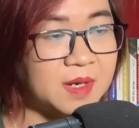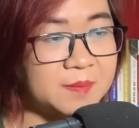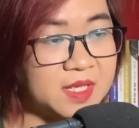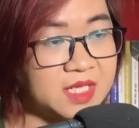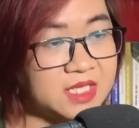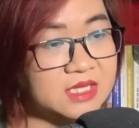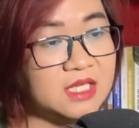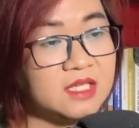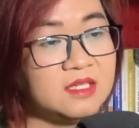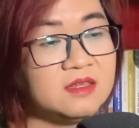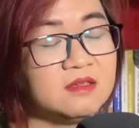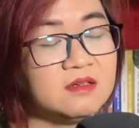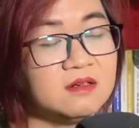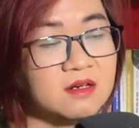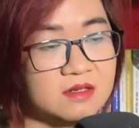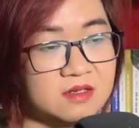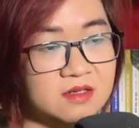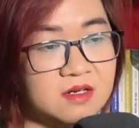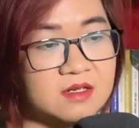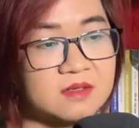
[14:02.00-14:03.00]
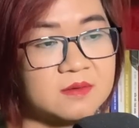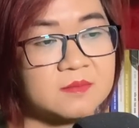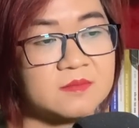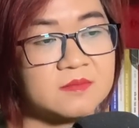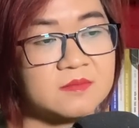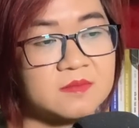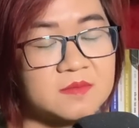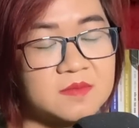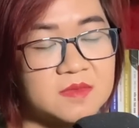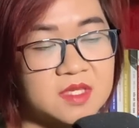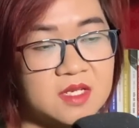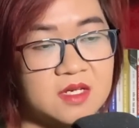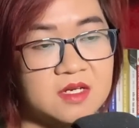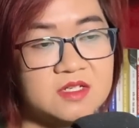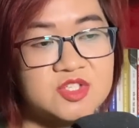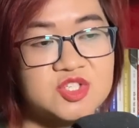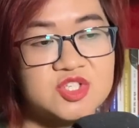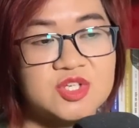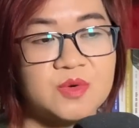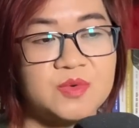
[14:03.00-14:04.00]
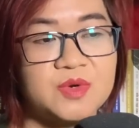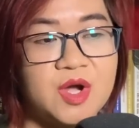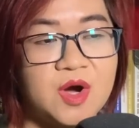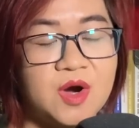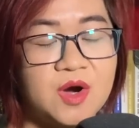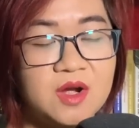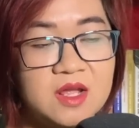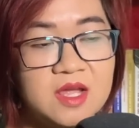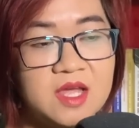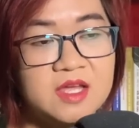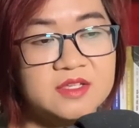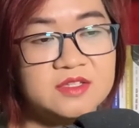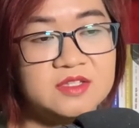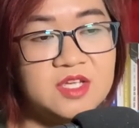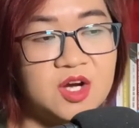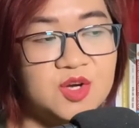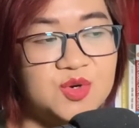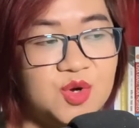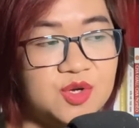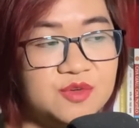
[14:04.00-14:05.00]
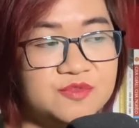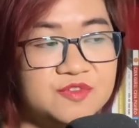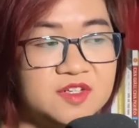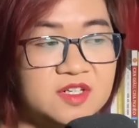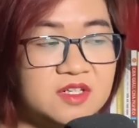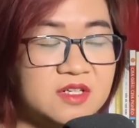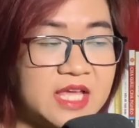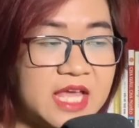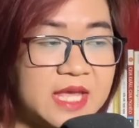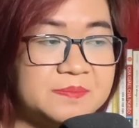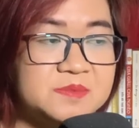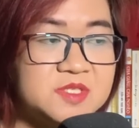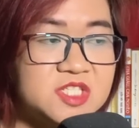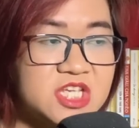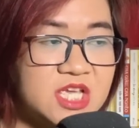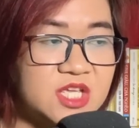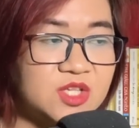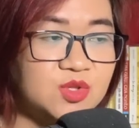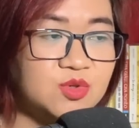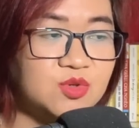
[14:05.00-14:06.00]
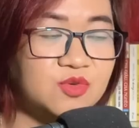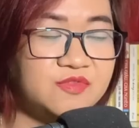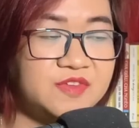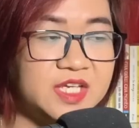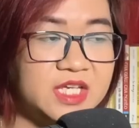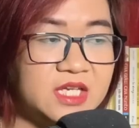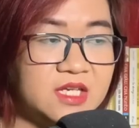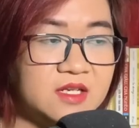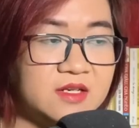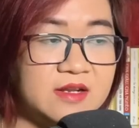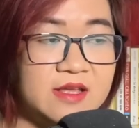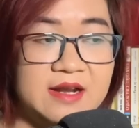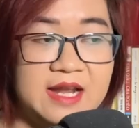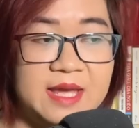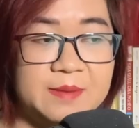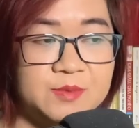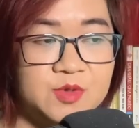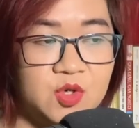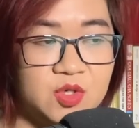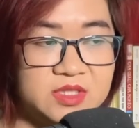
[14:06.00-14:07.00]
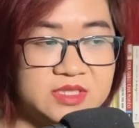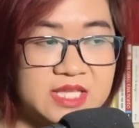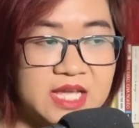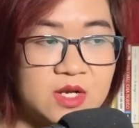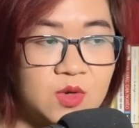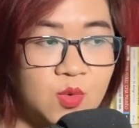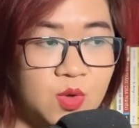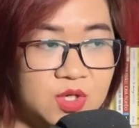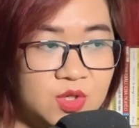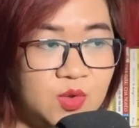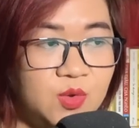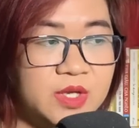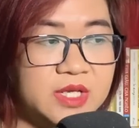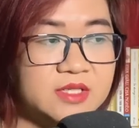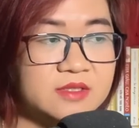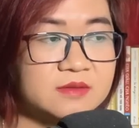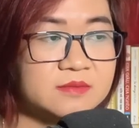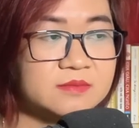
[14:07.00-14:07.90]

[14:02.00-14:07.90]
mình tin tưởng được. Sau đó, nhờ đối phương ép chế tu vi để làm đối tác huấn luyện.